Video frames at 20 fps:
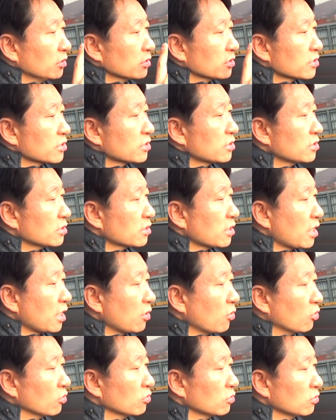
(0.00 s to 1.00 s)
시계
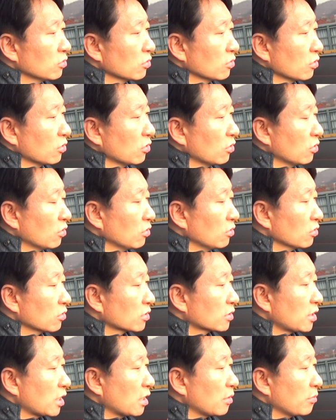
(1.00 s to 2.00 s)
온도
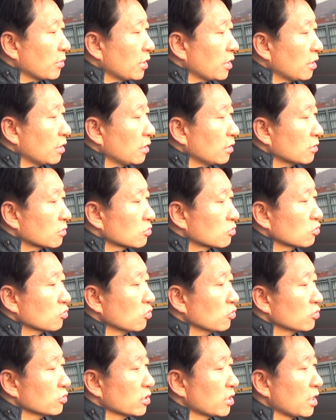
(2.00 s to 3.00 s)
그 다음에
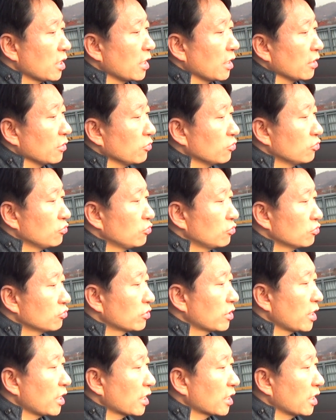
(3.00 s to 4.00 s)
수온계
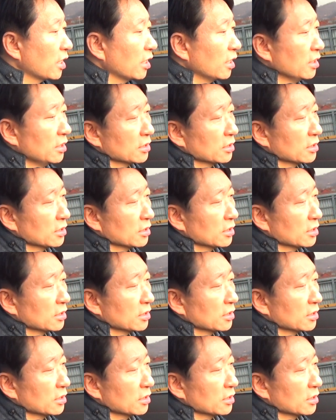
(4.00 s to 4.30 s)
유류계가